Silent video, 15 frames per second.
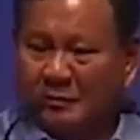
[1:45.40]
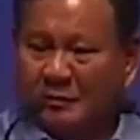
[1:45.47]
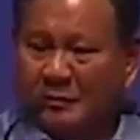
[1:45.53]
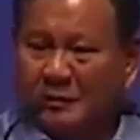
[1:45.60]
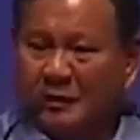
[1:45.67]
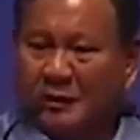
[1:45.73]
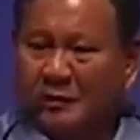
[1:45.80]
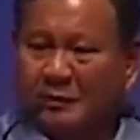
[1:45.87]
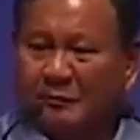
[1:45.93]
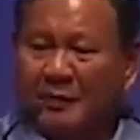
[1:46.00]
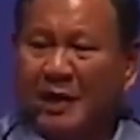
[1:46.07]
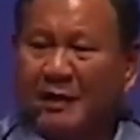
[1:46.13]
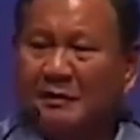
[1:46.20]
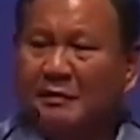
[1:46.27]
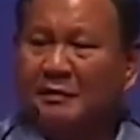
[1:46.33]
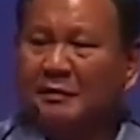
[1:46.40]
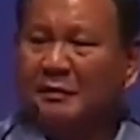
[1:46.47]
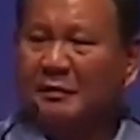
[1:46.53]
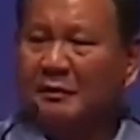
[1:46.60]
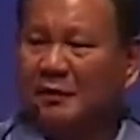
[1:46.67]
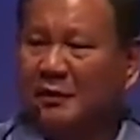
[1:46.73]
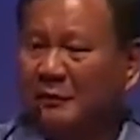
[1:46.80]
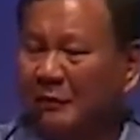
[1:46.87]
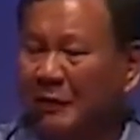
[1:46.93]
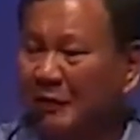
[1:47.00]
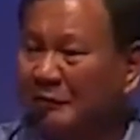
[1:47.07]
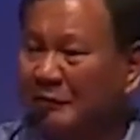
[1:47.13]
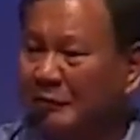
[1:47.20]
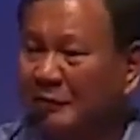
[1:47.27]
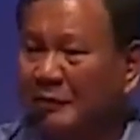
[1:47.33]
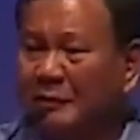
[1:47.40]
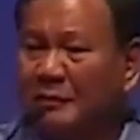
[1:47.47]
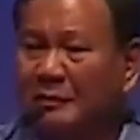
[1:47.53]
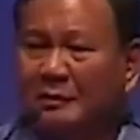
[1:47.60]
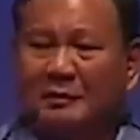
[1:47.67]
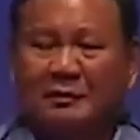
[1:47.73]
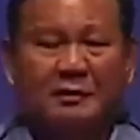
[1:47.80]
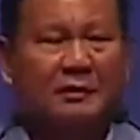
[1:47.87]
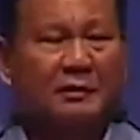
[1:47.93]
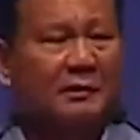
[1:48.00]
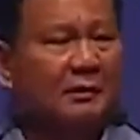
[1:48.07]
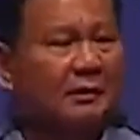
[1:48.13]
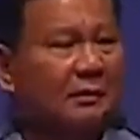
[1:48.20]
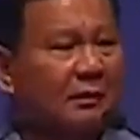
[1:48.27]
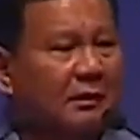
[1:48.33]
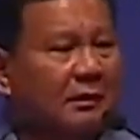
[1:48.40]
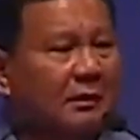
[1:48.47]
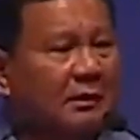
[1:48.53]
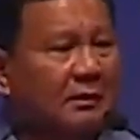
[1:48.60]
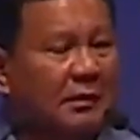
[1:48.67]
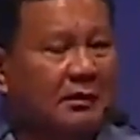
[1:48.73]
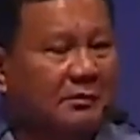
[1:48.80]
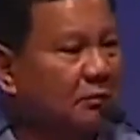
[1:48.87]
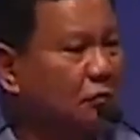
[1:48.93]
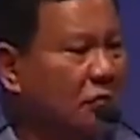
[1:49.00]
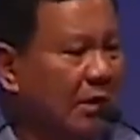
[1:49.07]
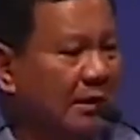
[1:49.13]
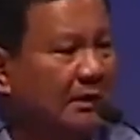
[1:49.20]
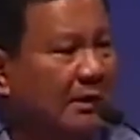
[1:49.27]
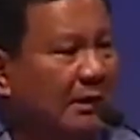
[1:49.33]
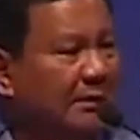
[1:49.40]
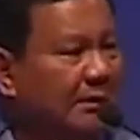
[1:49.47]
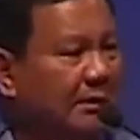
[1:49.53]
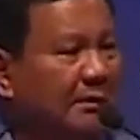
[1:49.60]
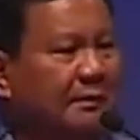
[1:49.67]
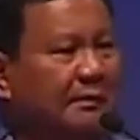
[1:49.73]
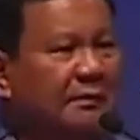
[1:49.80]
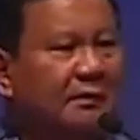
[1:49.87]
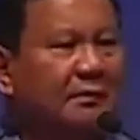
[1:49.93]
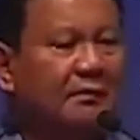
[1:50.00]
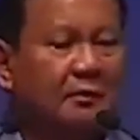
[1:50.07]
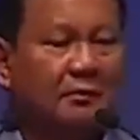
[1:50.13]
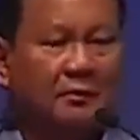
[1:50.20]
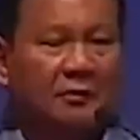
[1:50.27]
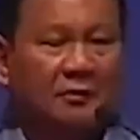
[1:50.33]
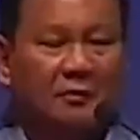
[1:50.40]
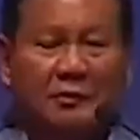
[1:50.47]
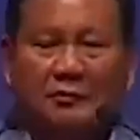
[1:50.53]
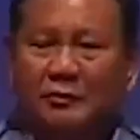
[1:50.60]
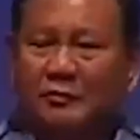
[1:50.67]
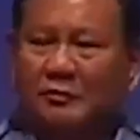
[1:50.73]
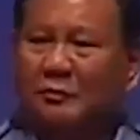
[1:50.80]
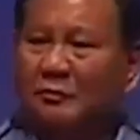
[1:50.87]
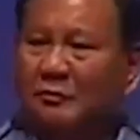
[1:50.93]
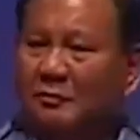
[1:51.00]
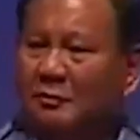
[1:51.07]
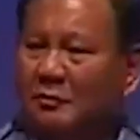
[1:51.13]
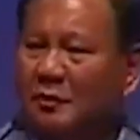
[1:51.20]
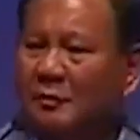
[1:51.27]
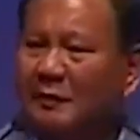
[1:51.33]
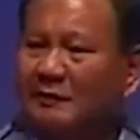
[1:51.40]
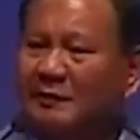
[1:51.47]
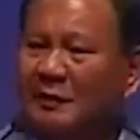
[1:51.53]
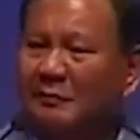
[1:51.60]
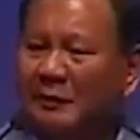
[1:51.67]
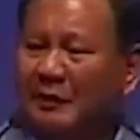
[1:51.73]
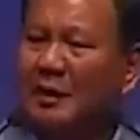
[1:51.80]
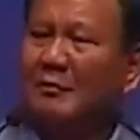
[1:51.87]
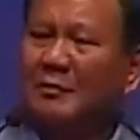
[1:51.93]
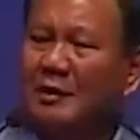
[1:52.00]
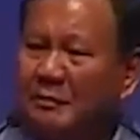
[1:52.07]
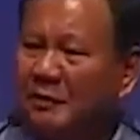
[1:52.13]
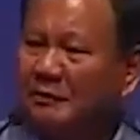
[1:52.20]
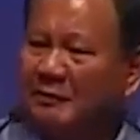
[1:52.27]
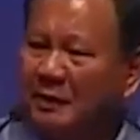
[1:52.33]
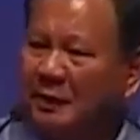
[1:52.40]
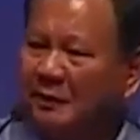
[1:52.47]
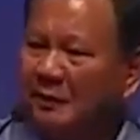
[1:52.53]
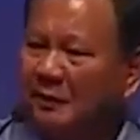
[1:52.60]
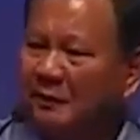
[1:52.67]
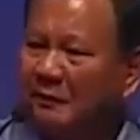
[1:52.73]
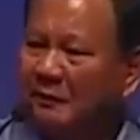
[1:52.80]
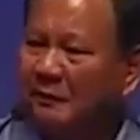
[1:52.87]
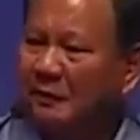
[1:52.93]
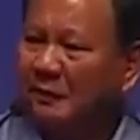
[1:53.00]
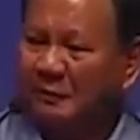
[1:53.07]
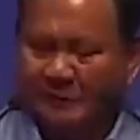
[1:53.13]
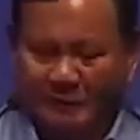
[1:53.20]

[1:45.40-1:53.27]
Dari PAN, dari PSI, dari semua hadir. Waktu itu kalau nggak salah PKB masih hadir ya.